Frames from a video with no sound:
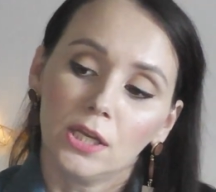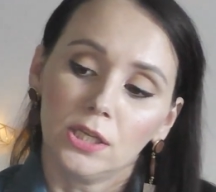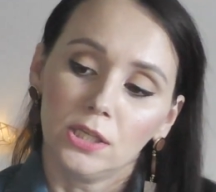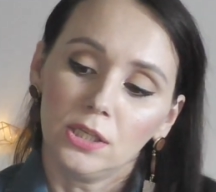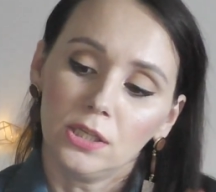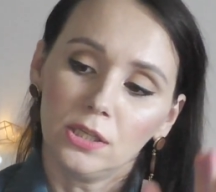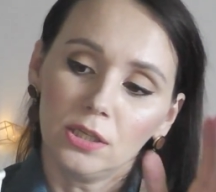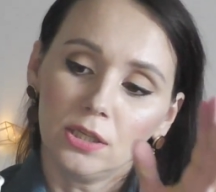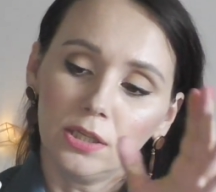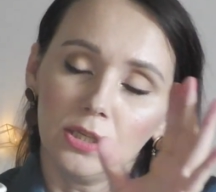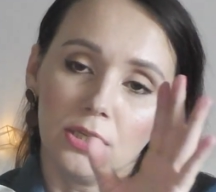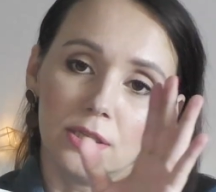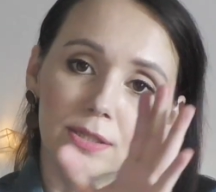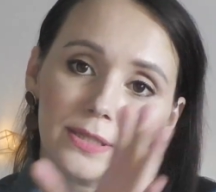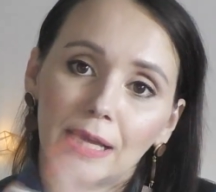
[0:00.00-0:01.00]

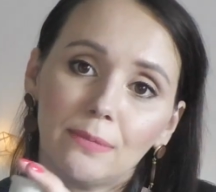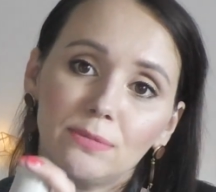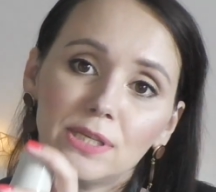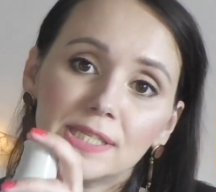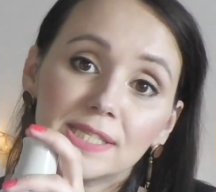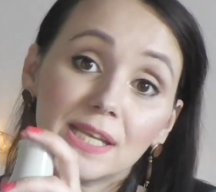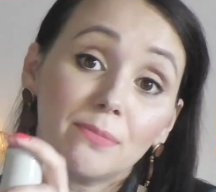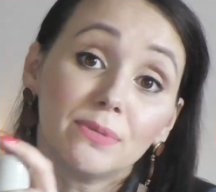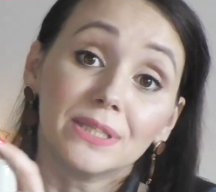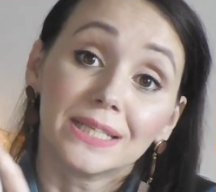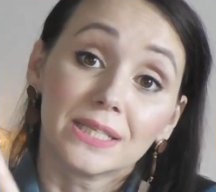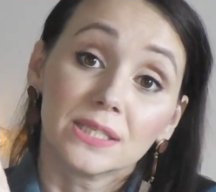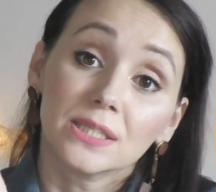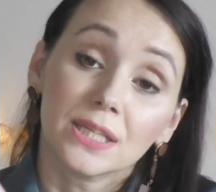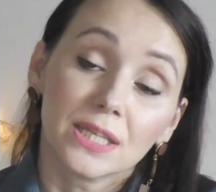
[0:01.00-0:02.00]
И там есть самые
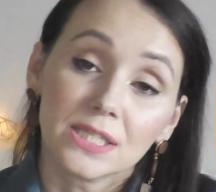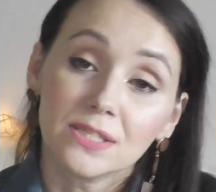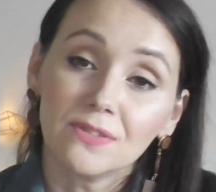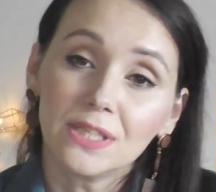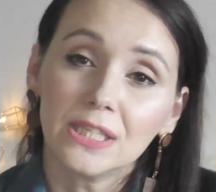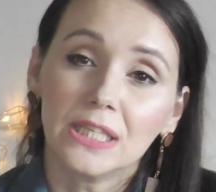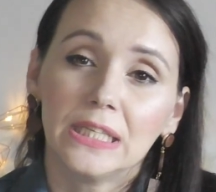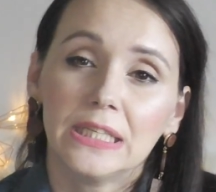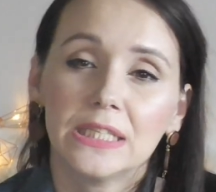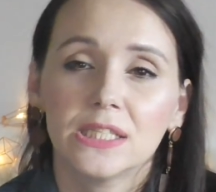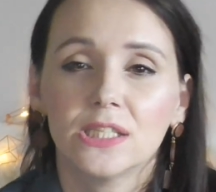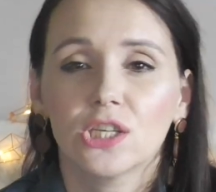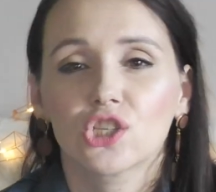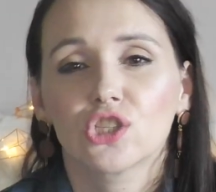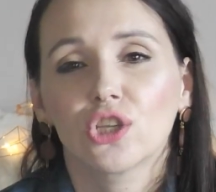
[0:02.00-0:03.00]
разные расцветки. Есть
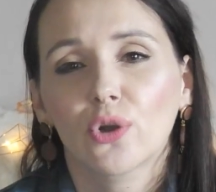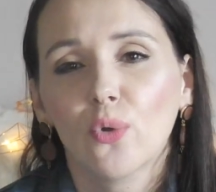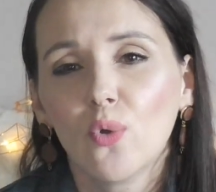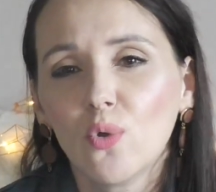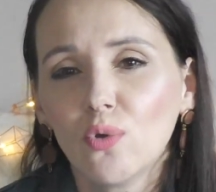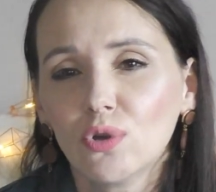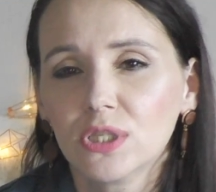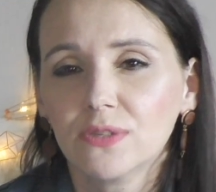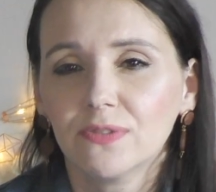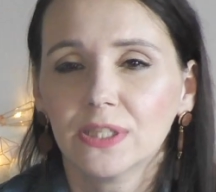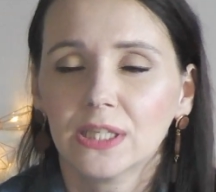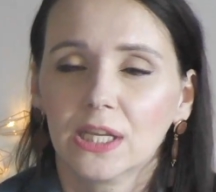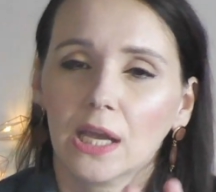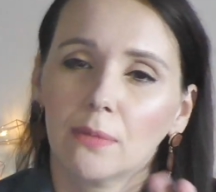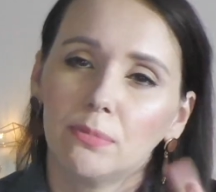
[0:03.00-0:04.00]
нежно-розовая,
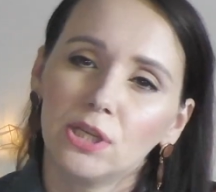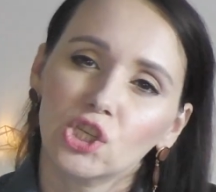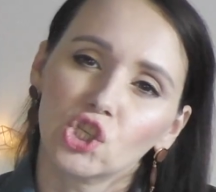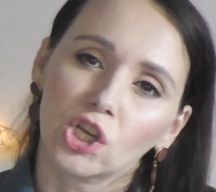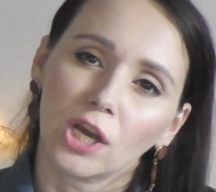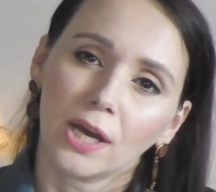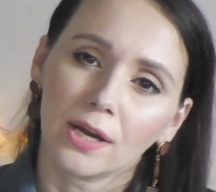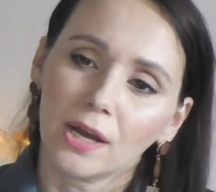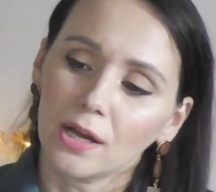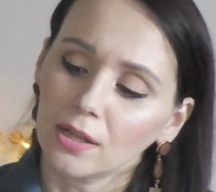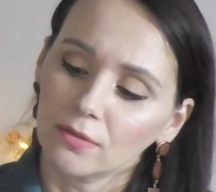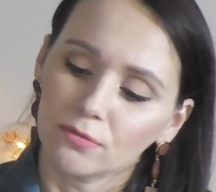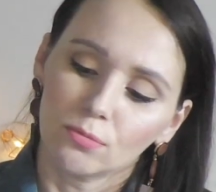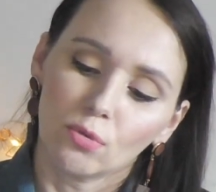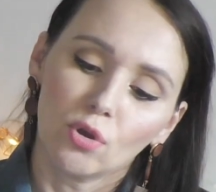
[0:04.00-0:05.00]
такая ближе к
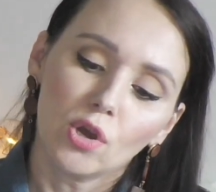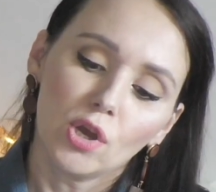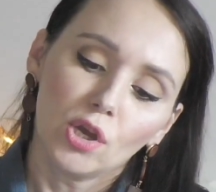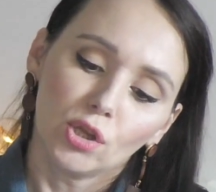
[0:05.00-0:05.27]
коралловому.